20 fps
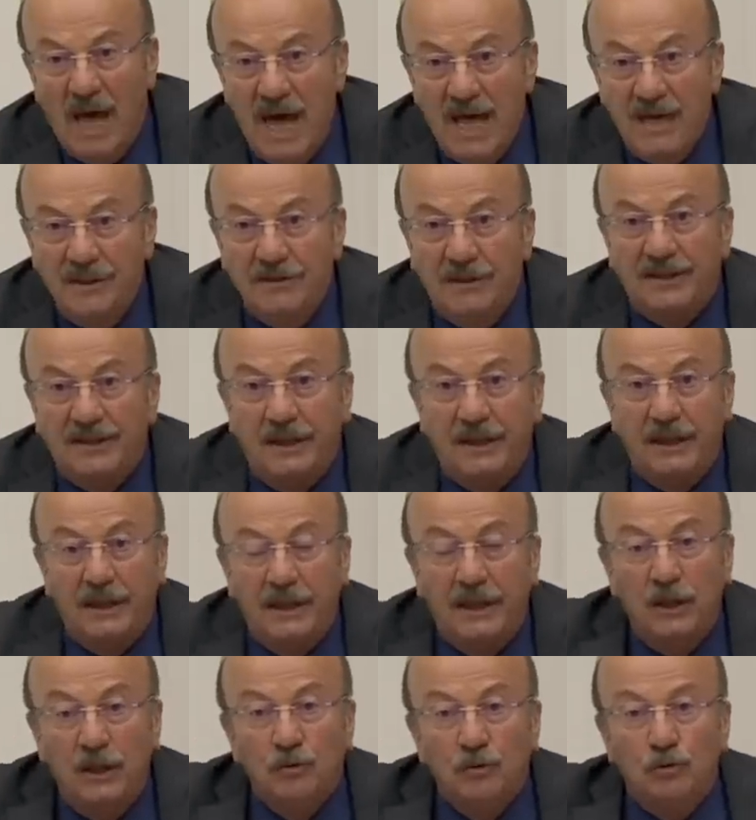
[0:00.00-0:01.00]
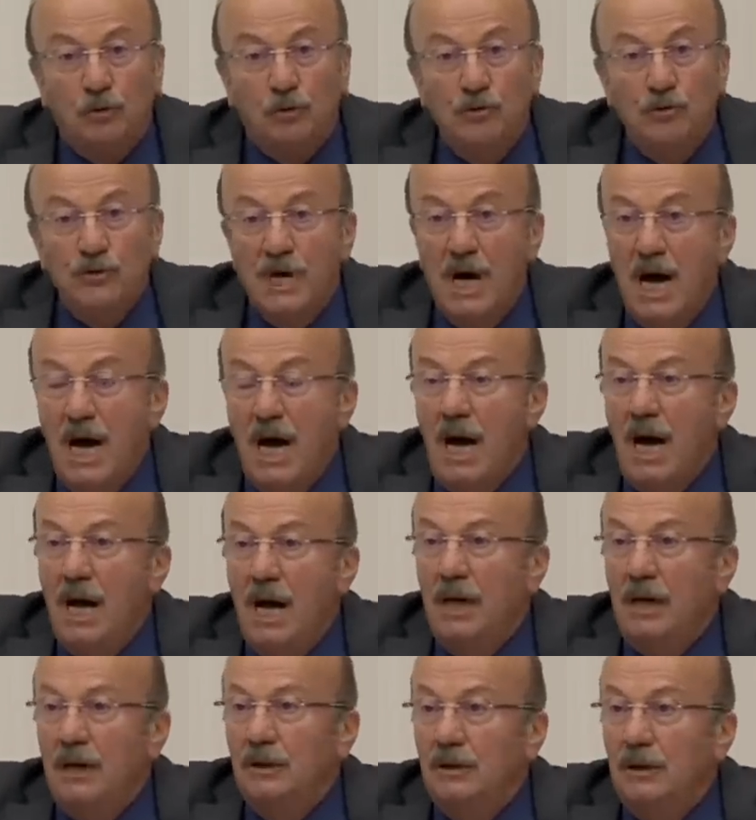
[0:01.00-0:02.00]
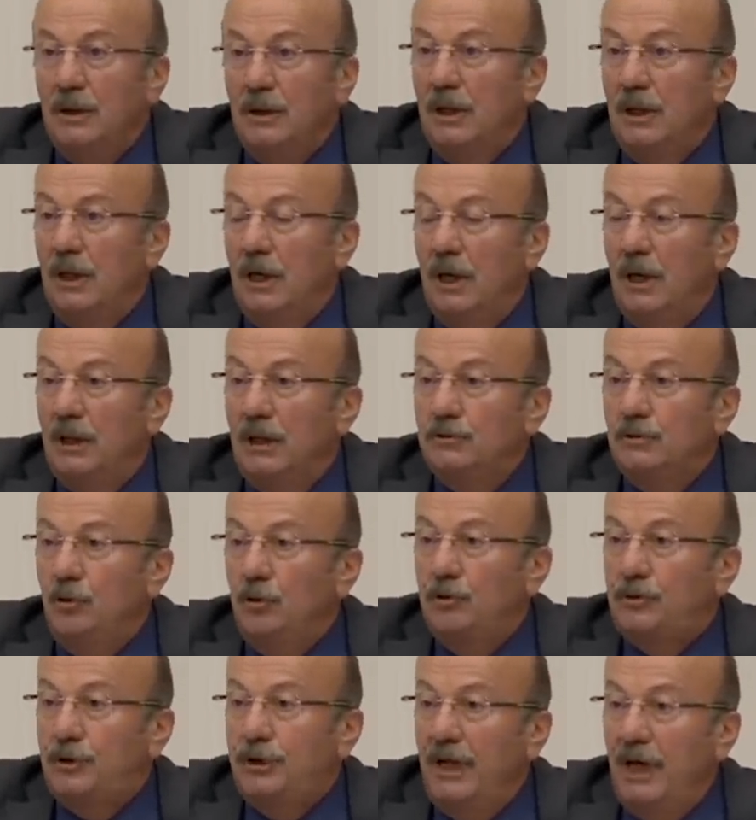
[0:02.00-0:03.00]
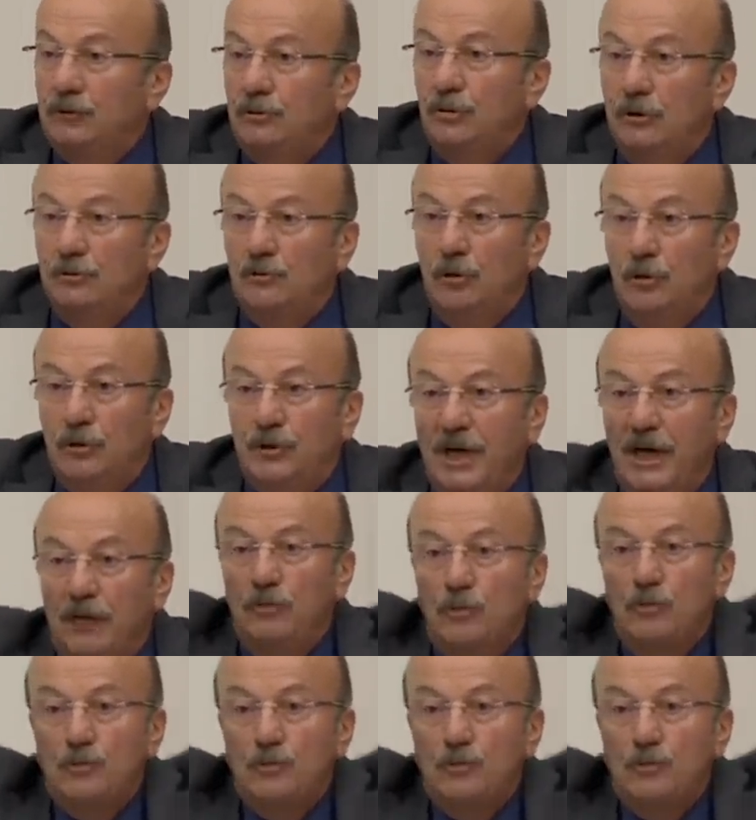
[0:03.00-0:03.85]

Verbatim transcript: Ben dedi dünya e, Türkiye Türkiye